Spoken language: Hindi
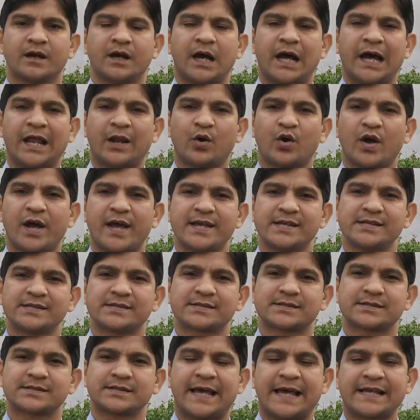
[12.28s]
हेलो
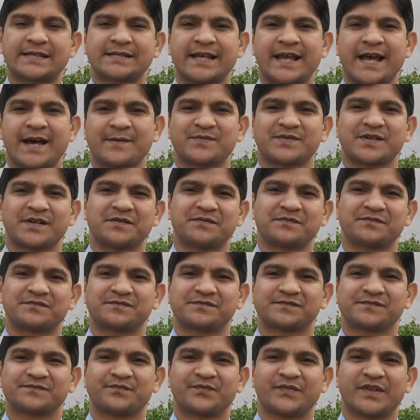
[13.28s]
गाइस कैसे हैं आप सब
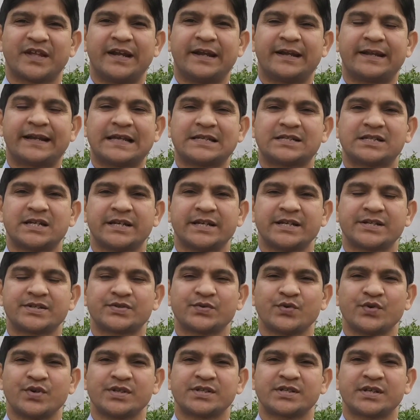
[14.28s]
इंटरेस्टिंग
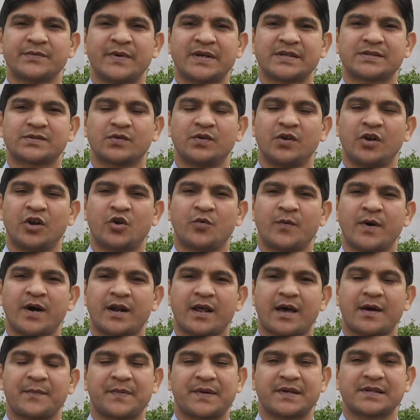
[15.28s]
स्टोरी से मैं सुनील
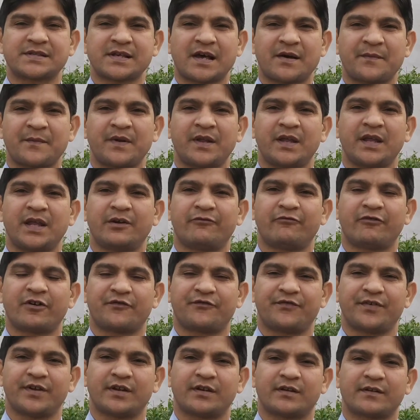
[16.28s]
कुमार आपके सामने एक बार
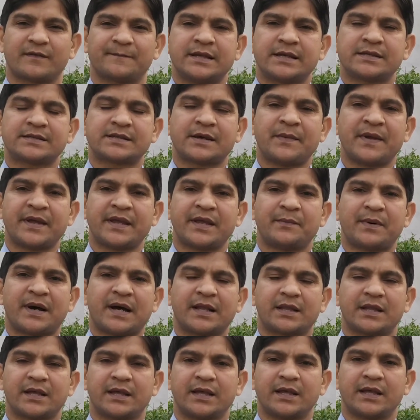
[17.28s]
फिर एक समय की
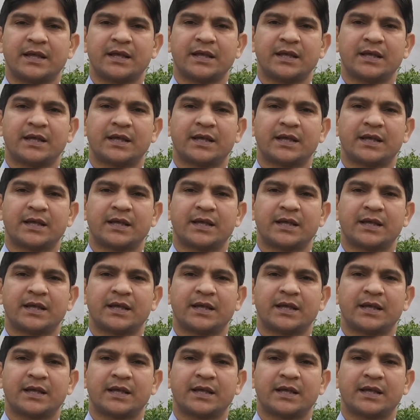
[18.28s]
बात है